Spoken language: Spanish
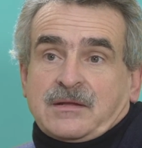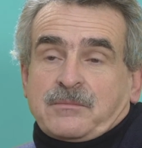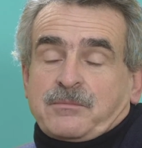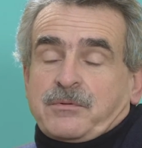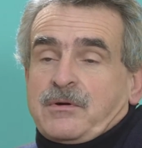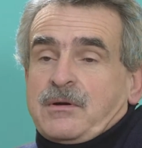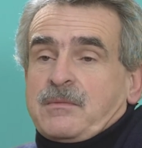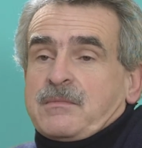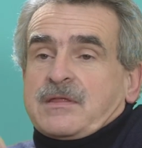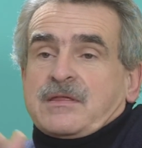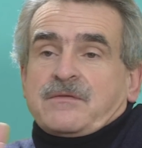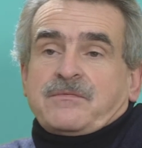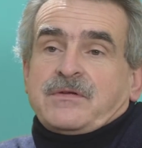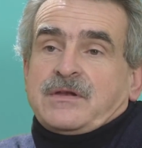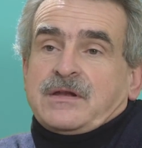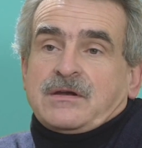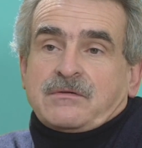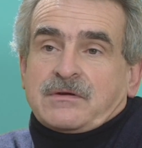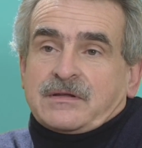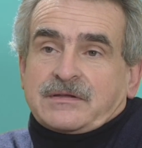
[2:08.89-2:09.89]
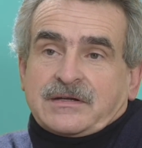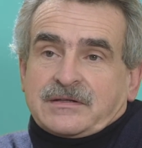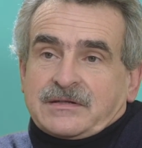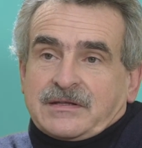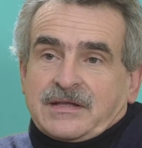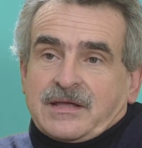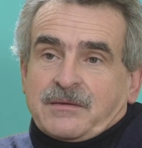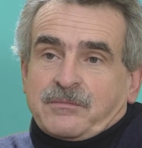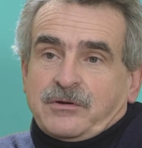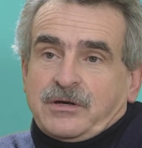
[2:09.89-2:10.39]
El problema es definir una
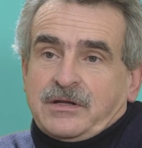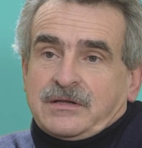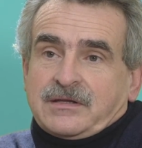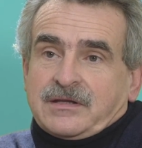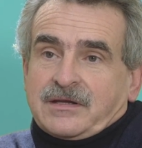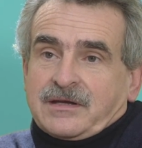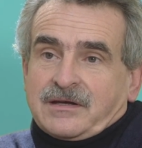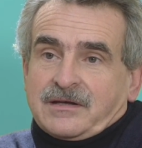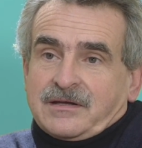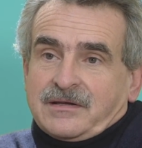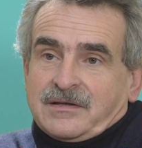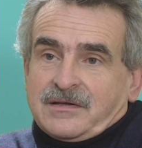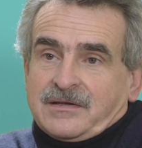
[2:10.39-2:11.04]
estrategia política.